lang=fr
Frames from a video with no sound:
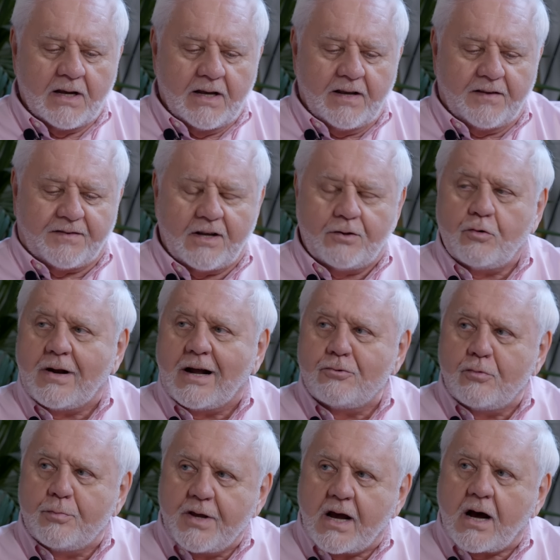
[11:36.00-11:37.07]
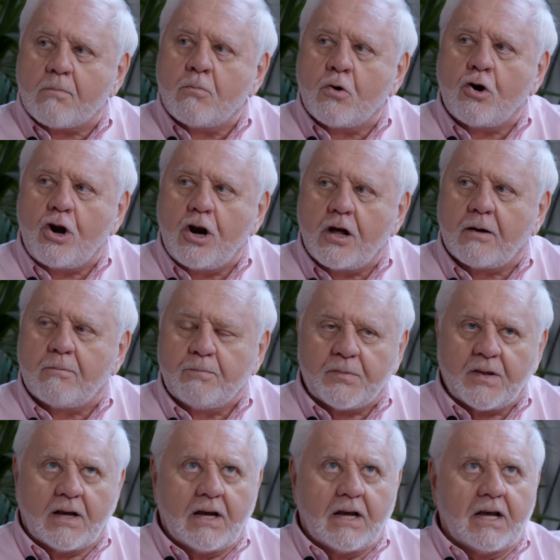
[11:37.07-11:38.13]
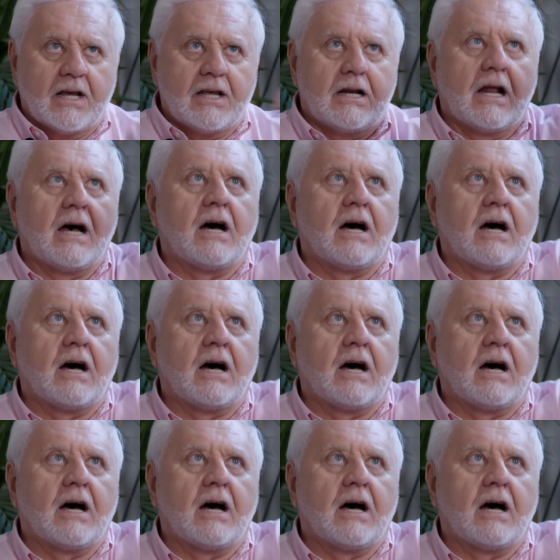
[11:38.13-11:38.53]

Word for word: et c'est de la lumière molle. Et il